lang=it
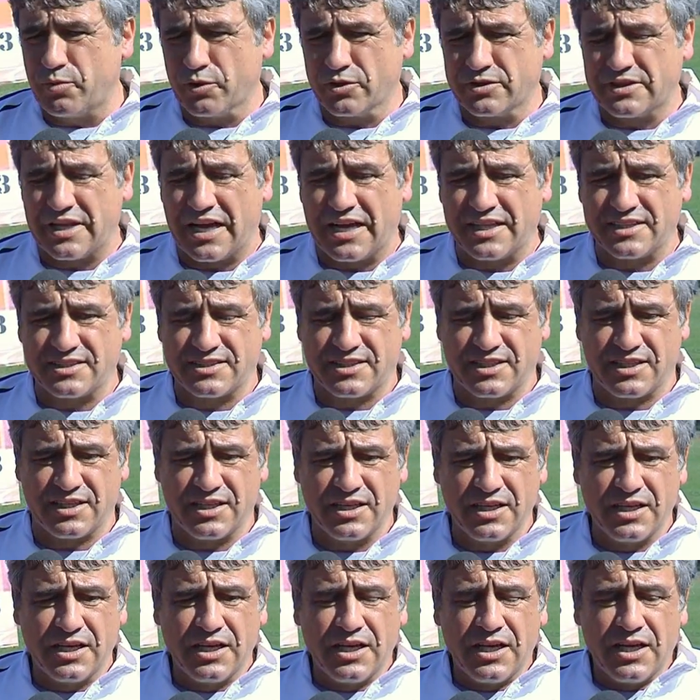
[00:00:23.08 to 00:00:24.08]

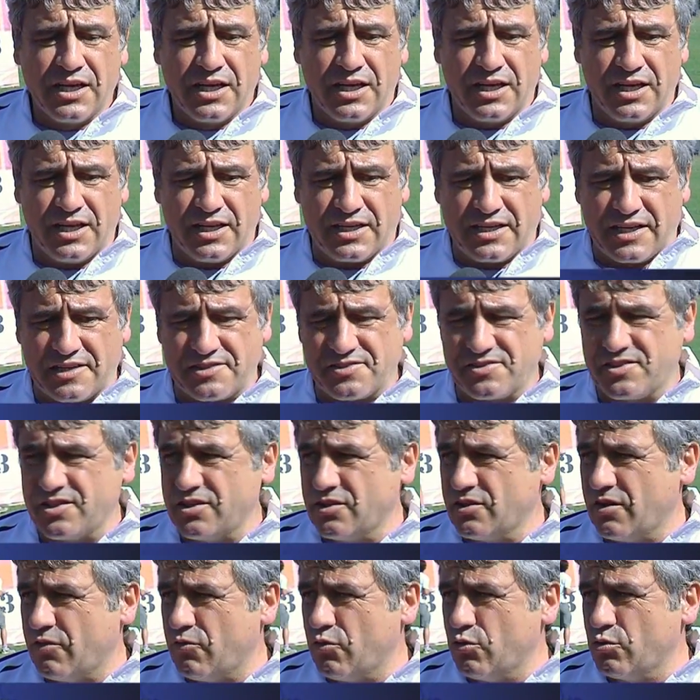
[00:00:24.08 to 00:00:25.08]
importante. Eh,
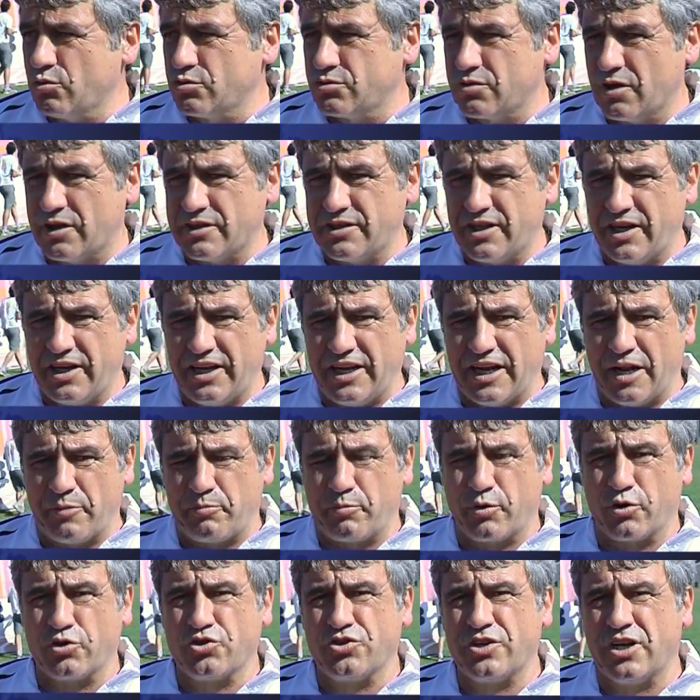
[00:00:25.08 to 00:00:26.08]
Cassino ha voluto aderire
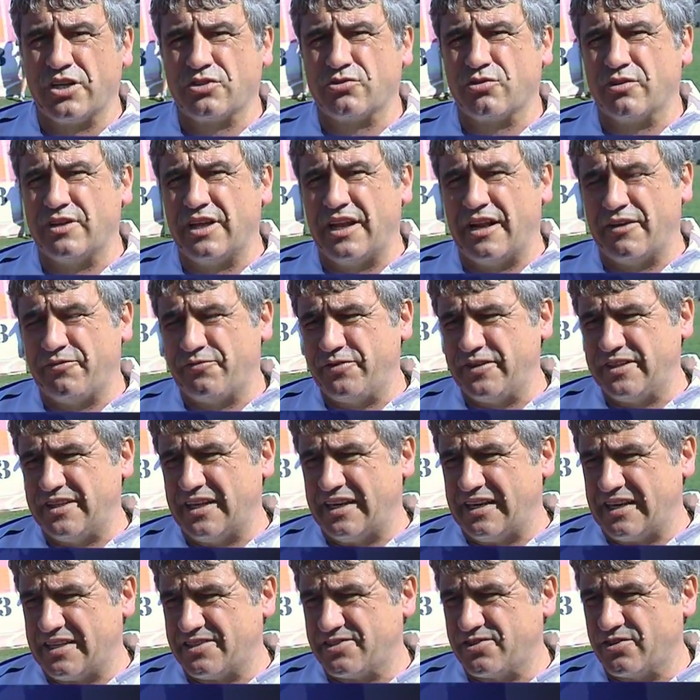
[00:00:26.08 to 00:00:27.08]
al progetto della
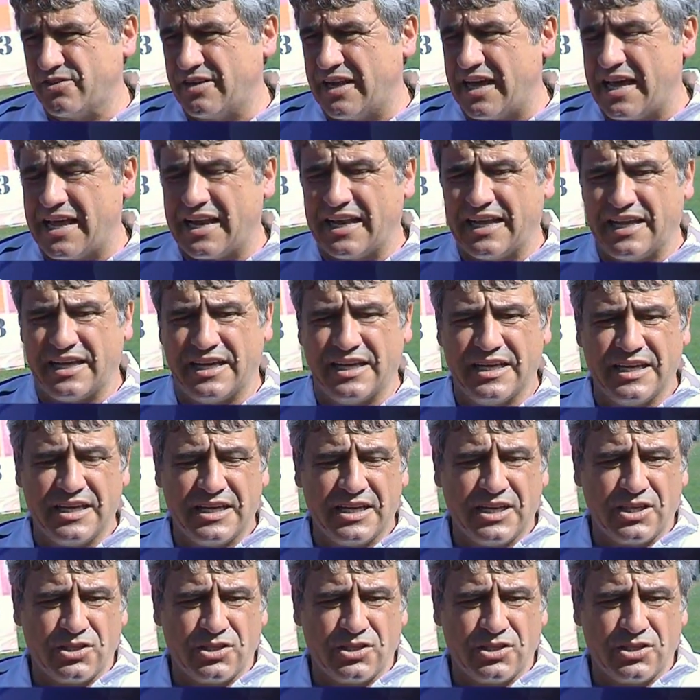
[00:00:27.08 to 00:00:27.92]
FIDA nazionale